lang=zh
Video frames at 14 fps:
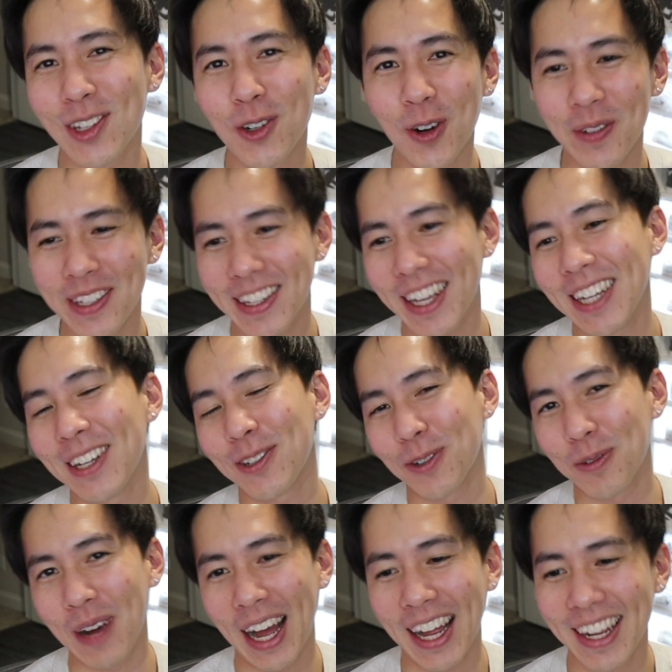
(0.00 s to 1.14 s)
输我们这一
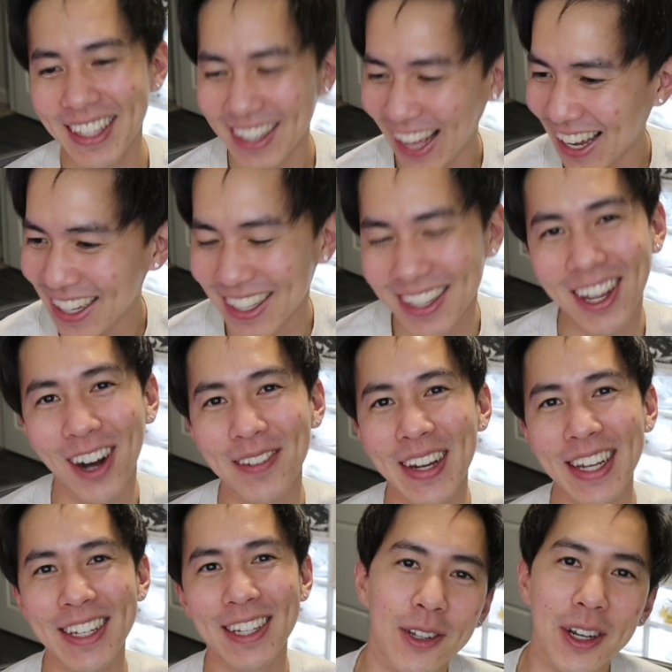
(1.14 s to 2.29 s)
组牌，他也很倒
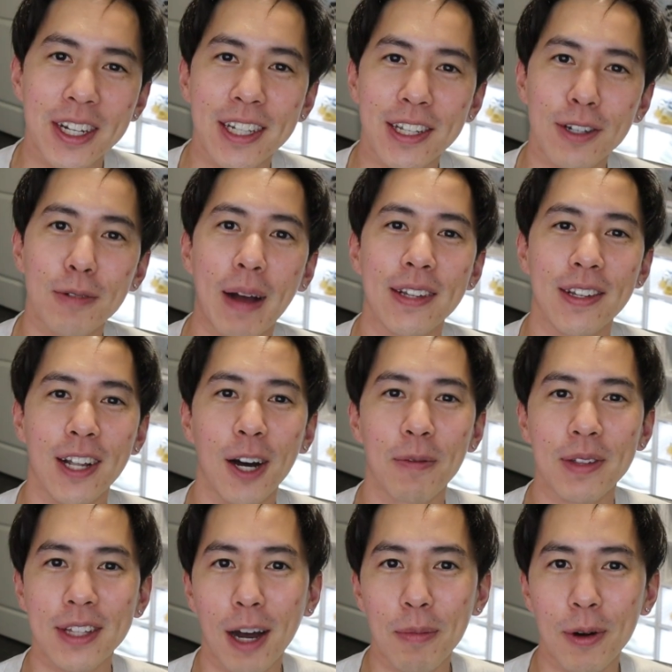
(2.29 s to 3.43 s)
霉。所以呢，这副牌直接让我
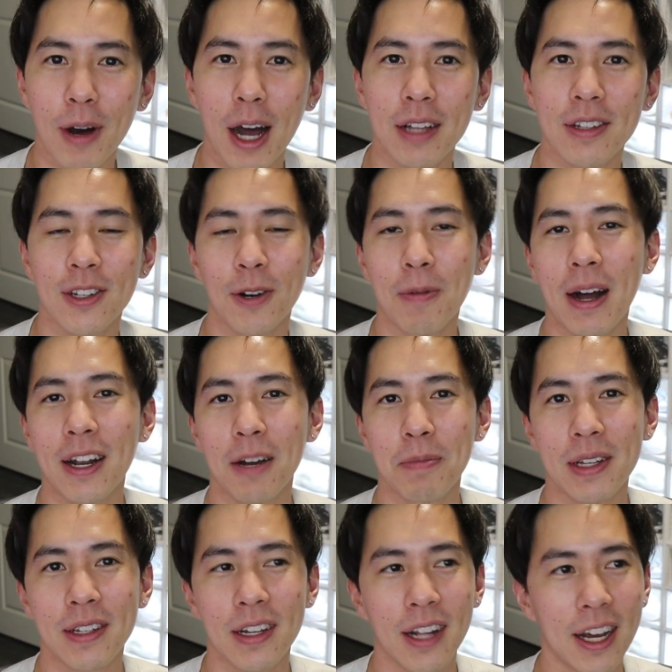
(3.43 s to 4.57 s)
们 double up，筹码量
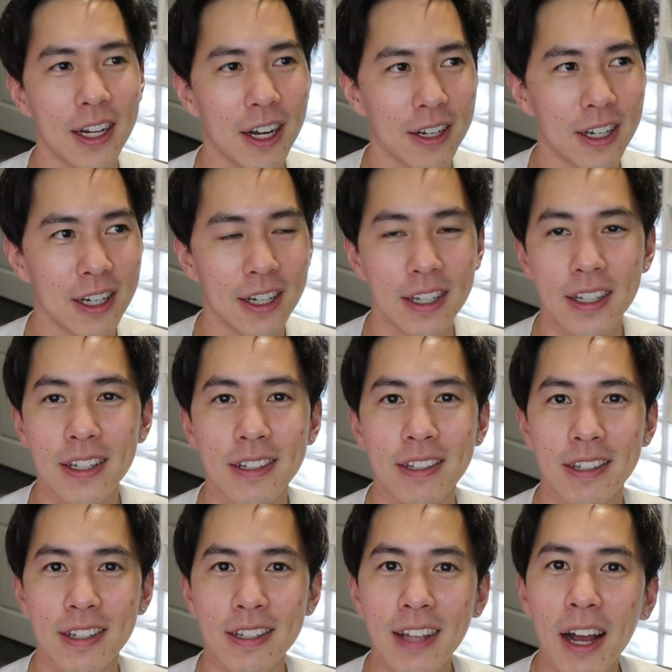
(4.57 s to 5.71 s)
变成来到了
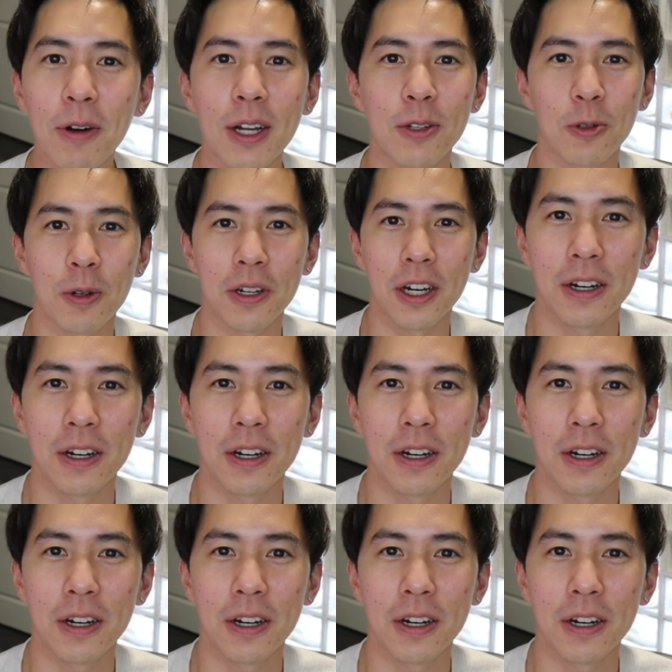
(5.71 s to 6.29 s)
十三万左